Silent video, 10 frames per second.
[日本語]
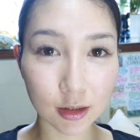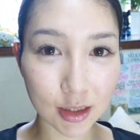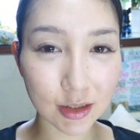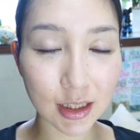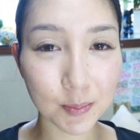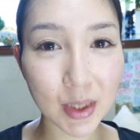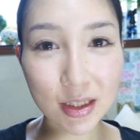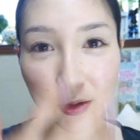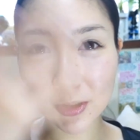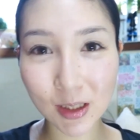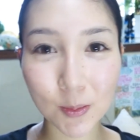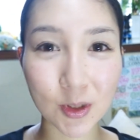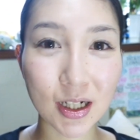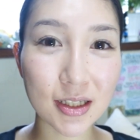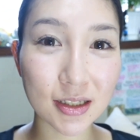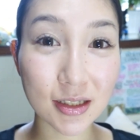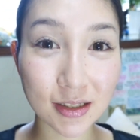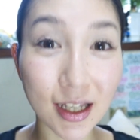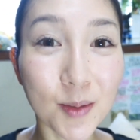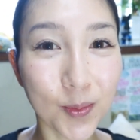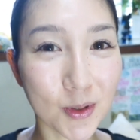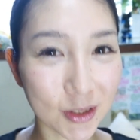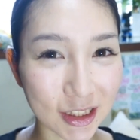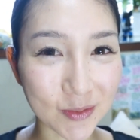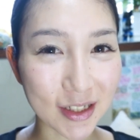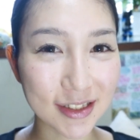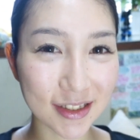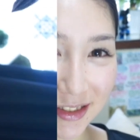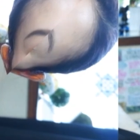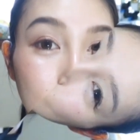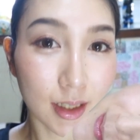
ではね、メイクを全部完成させて戻ってきます。